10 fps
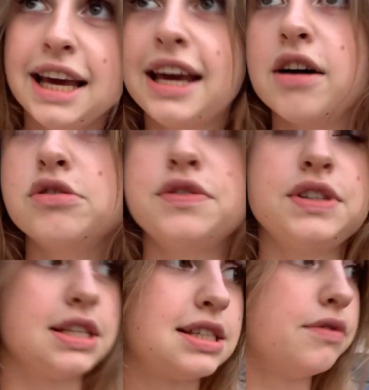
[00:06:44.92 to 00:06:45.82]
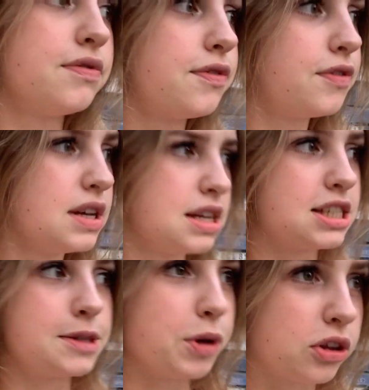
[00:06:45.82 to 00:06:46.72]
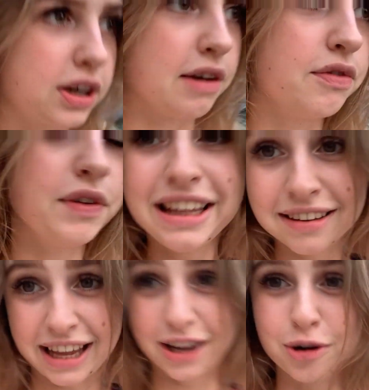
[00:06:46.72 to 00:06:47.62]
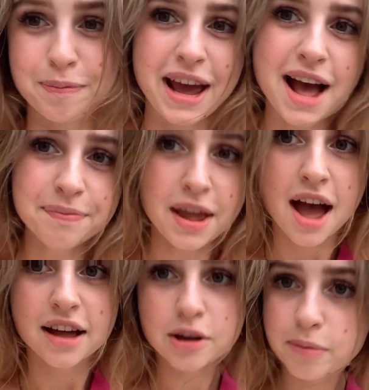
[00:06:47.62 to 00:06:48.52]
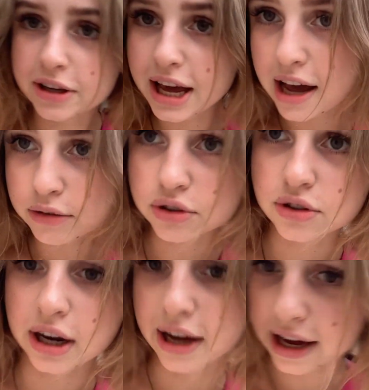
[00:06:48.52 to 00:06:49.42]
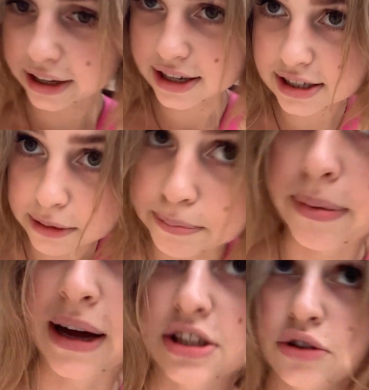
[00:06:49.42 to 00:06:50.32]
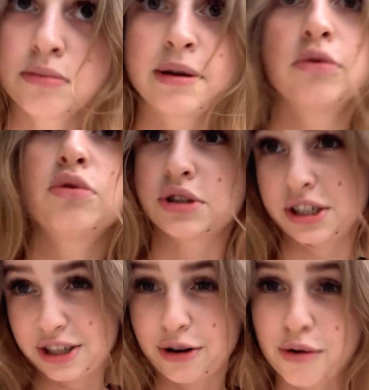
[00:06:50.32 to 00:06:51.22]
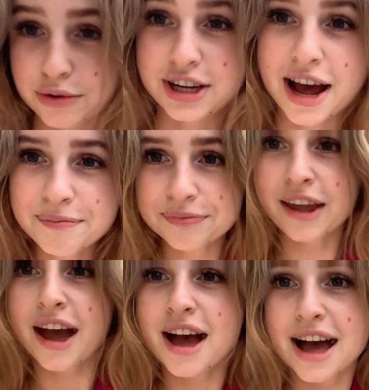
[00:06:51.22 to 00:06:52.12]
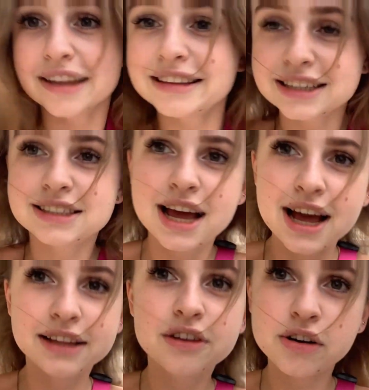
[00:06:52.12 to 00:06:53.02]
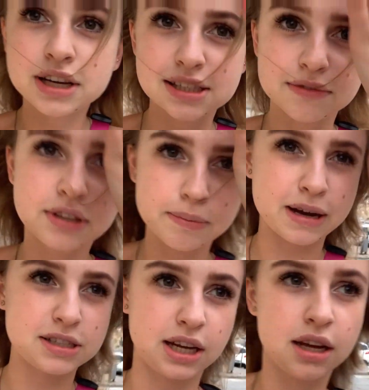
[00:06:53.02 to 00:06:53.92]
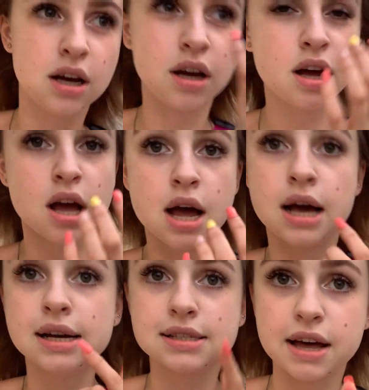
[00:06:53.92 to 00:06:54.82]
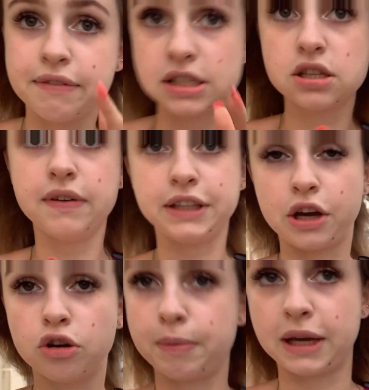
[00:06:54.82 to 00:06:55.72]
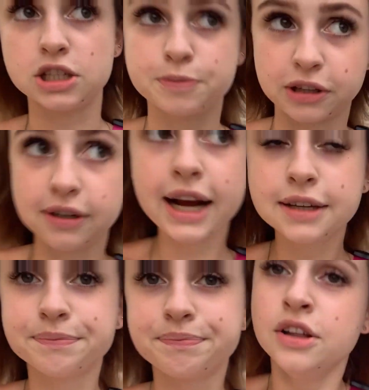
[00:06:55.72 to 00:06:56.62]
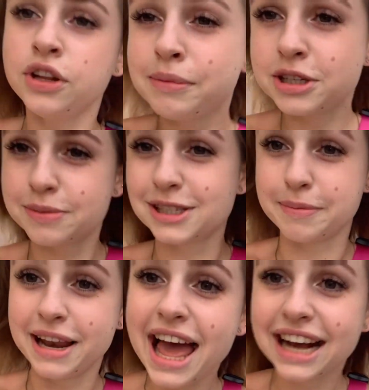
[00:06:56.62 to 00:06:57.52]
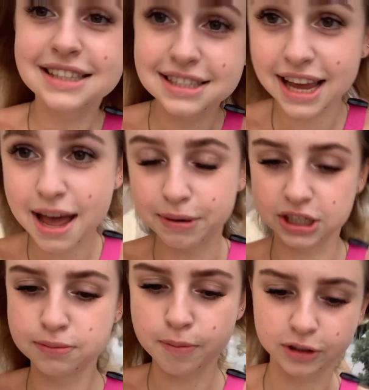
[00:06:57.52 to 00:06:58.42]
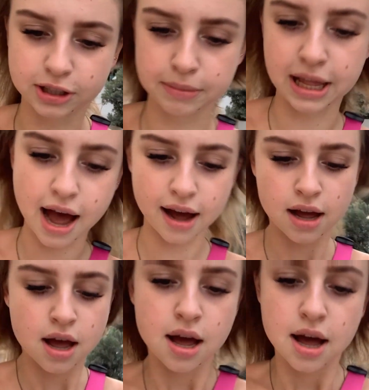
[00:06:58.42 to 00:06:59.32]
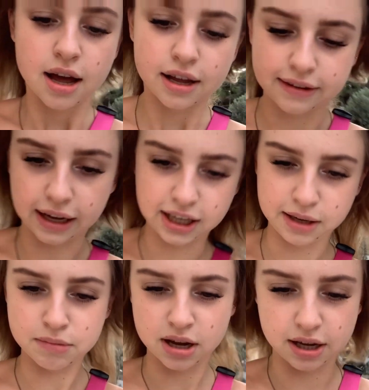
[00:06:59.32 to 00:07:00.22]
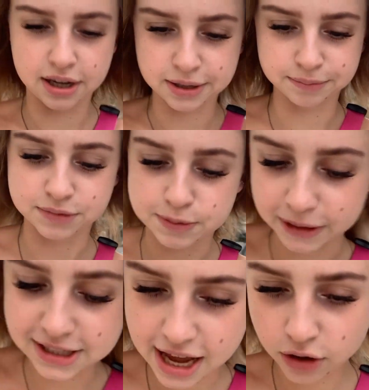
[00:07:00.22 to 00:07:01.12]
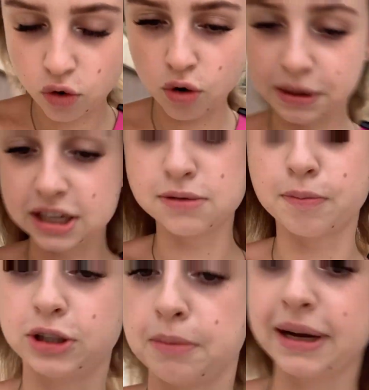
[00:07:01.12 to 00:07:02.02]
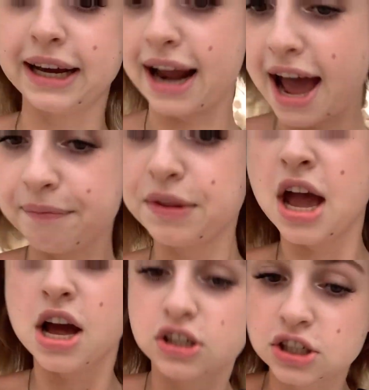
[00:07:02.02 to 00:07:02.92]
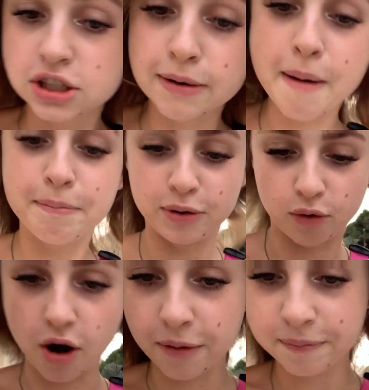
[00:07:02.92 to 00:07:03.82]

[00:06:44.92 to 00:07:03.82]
i ja oczywiście jestem w, z Piotrkiem w innej grupie, no bo ja już trochę angielski bardziej umiem, dłużej się go uczę, także no jestem w tej bardziej zaawansowanej grupie niż Piotrek. No i mieliśmy sobie lekcje, byliśmy potem na E, takim spacerku, mieliśmy potem grę, że trzeba było